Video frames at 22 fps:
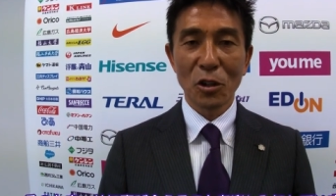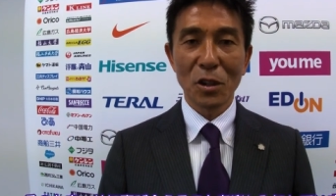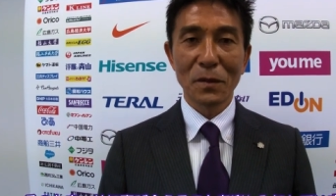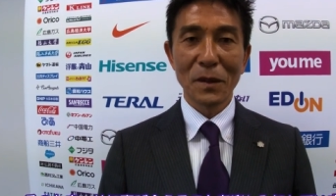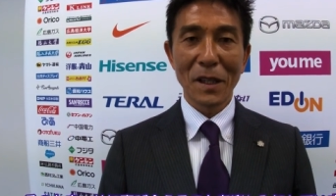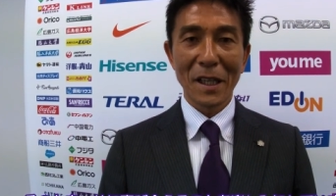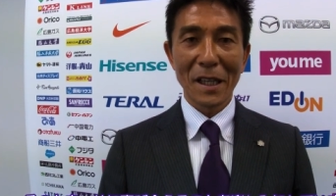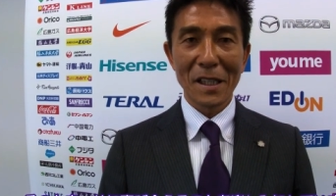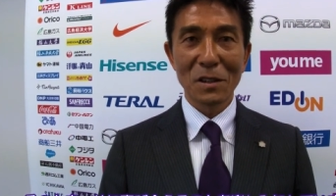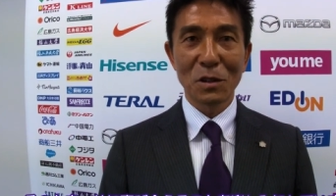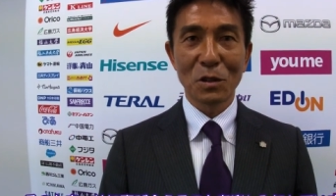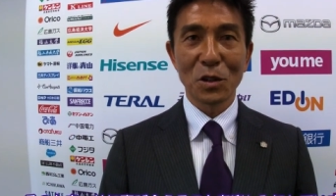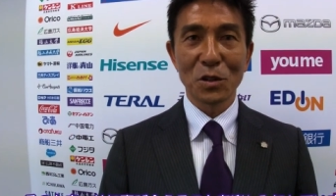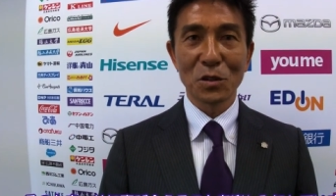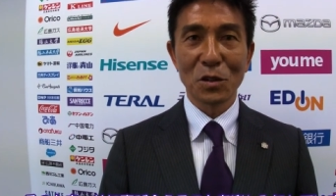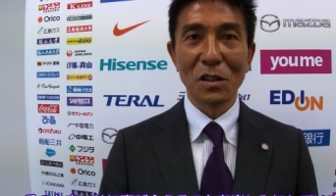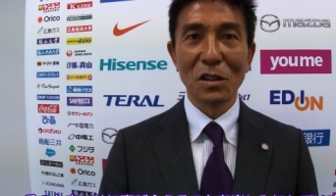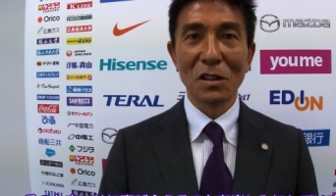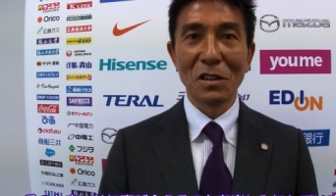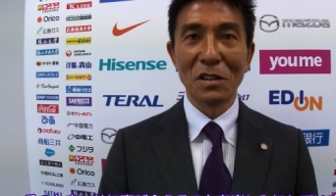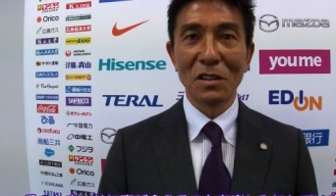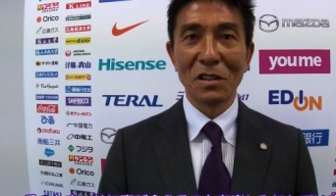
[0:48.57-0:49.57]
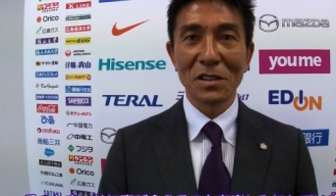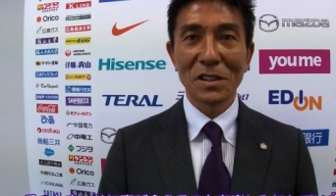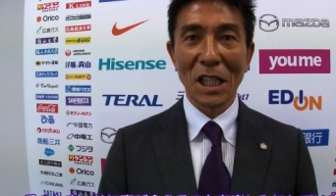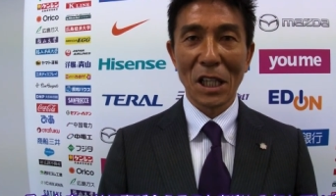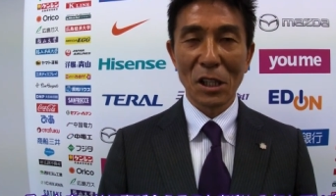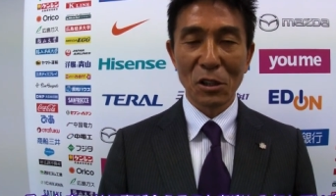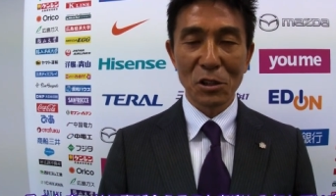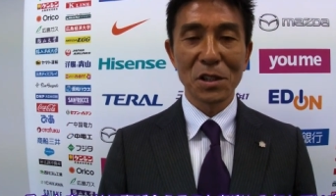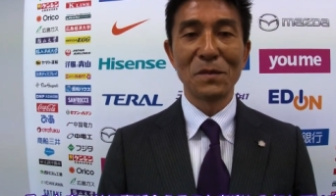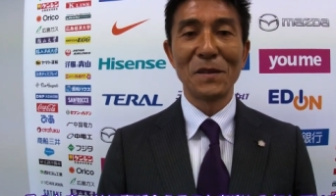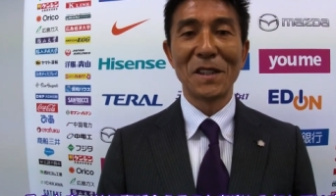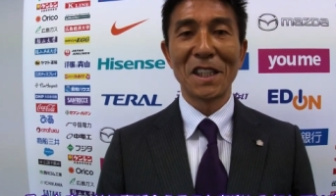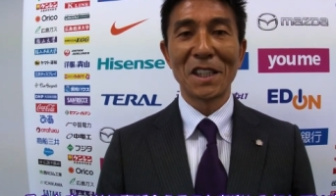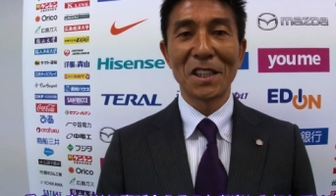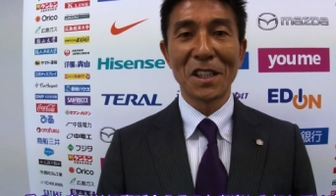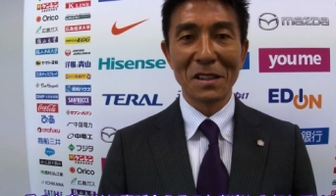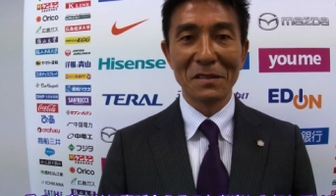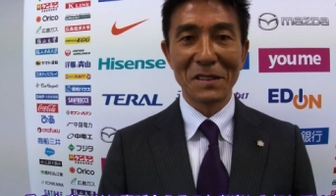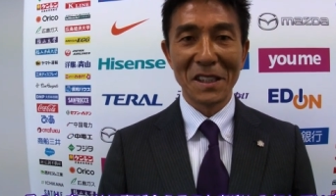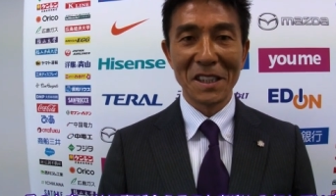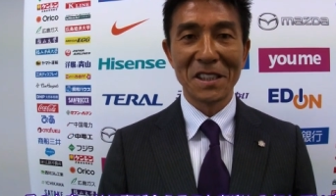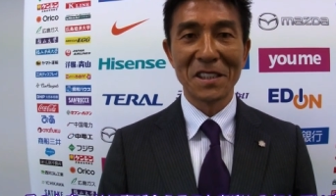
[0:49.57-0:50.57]
ばれることを楽しみにし
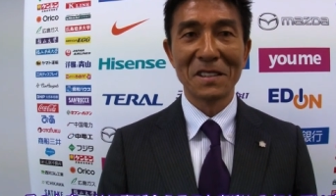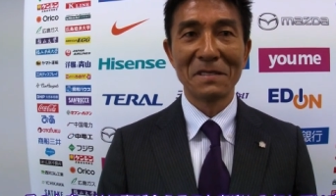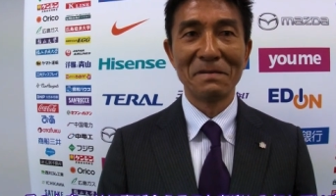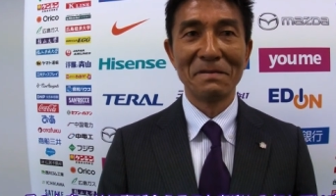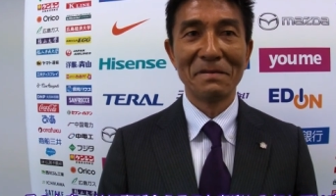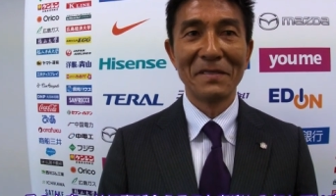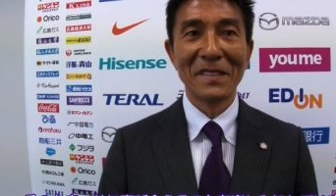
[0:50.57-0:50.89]
ています。